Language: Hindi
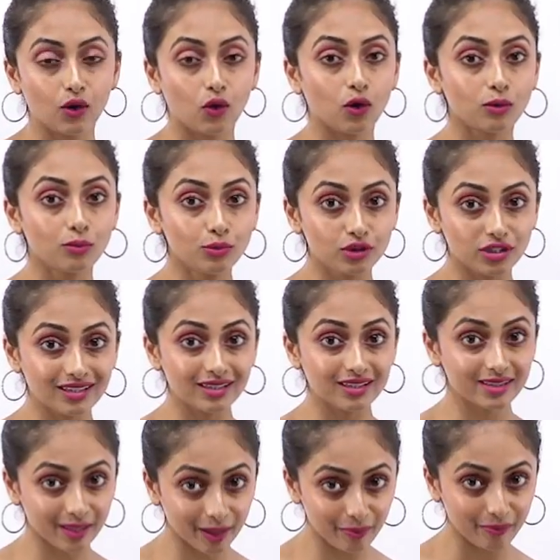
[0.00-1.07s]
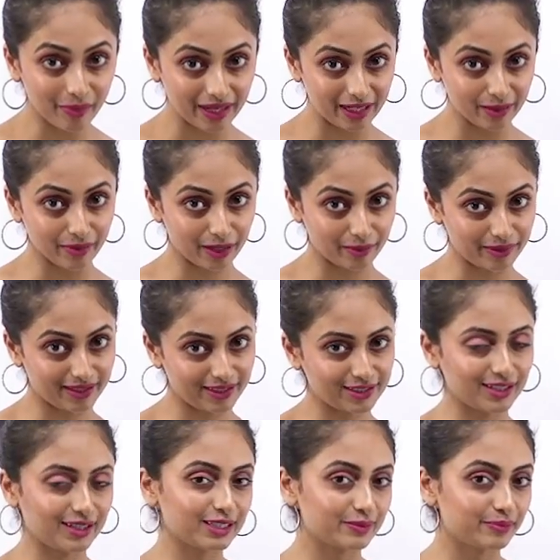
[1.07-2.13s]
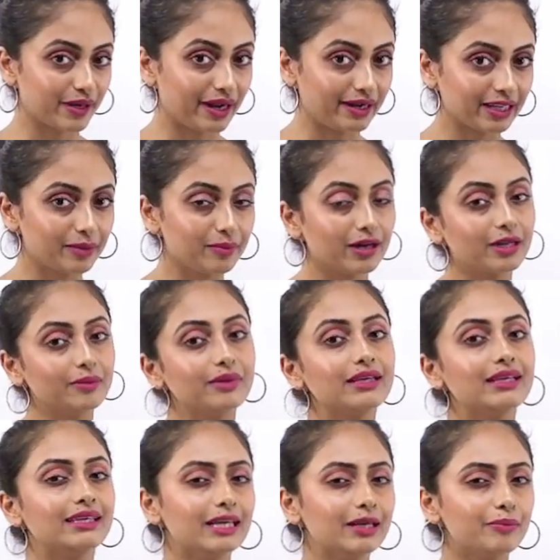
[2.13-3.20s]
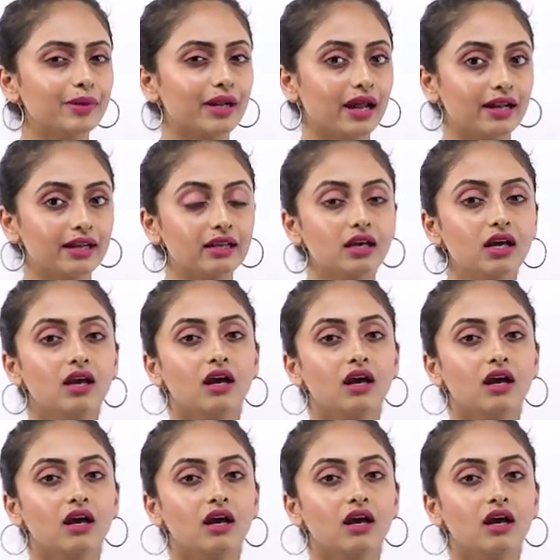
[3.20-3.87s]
और मुझे तब पहली बार पता चला इस ब्रांड के बारे में ये ब्रांड